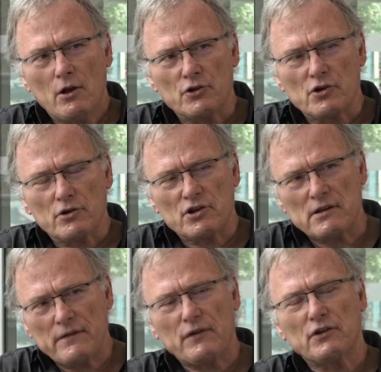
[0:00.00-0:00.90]

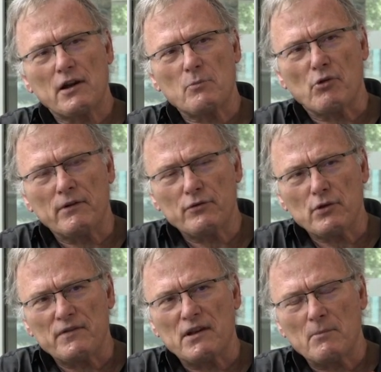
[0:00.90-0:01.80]
j'y défendrai le point de vue.
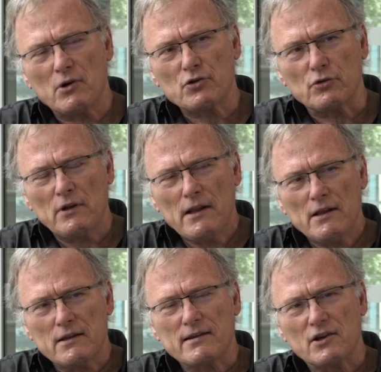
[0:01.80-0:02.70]
Évidemment, il
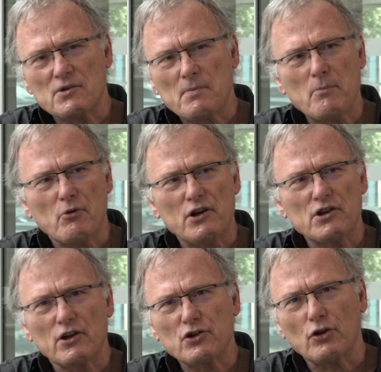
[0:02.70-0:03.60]
ne s'agit pas pour les
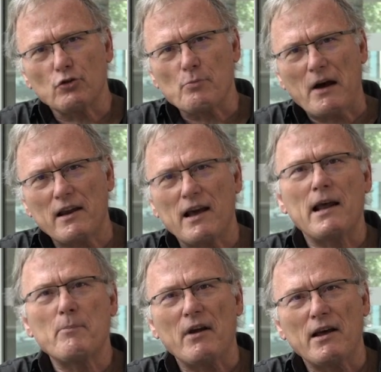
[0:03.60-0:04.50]
chercheurs de parler à
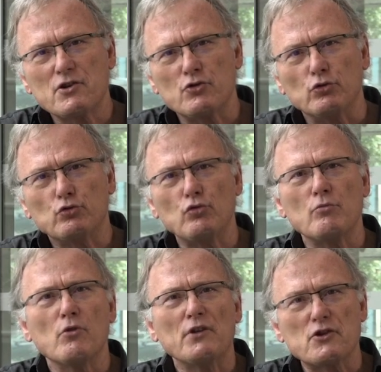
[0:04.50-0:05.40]
la place de tout le
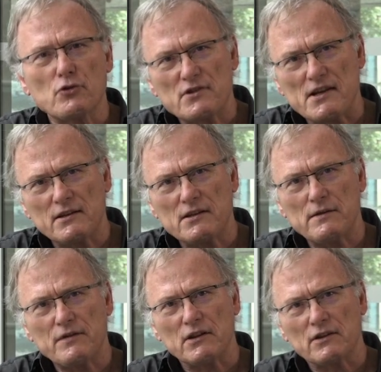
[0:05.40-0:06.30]
monde
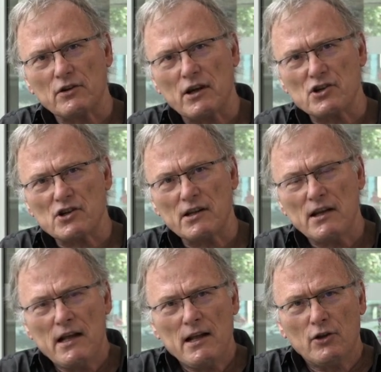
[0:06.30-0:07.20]
associatif qui est engagé,
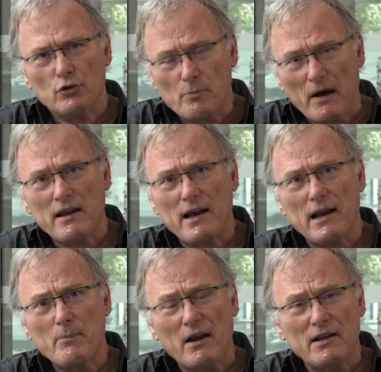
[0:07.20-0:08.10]
de parler à
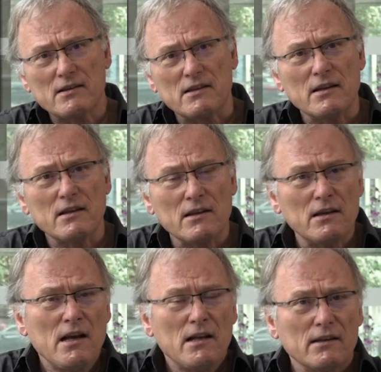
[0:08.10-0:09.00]
la place
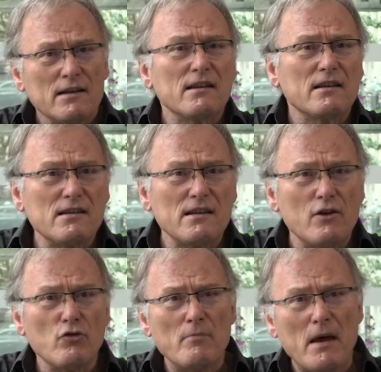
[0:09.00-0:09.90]
des,
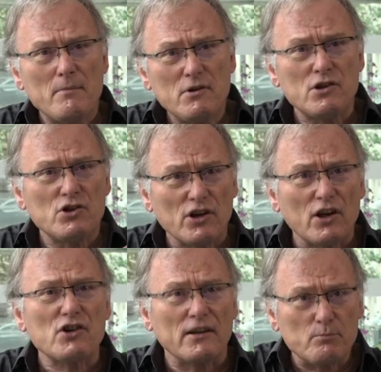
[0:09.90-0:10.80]
exilés eux-mêmes qui
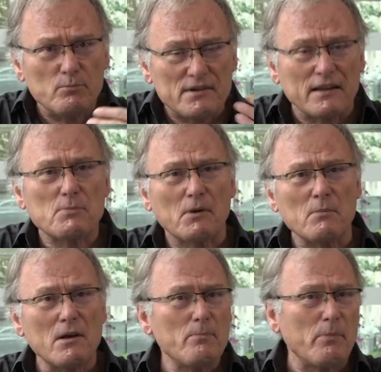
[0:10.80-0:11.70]
cherchent à
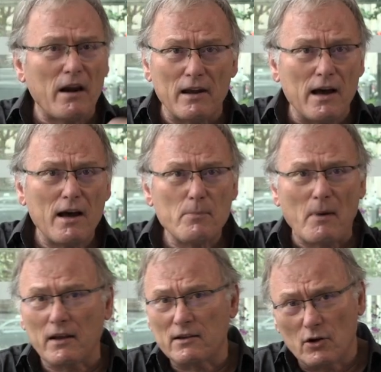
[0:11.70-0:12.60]
s'exprimer par l'art,
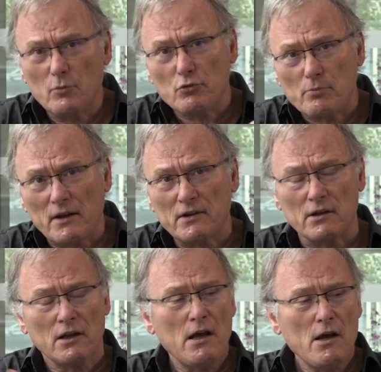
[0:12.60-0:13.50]
par exemple, ou par des,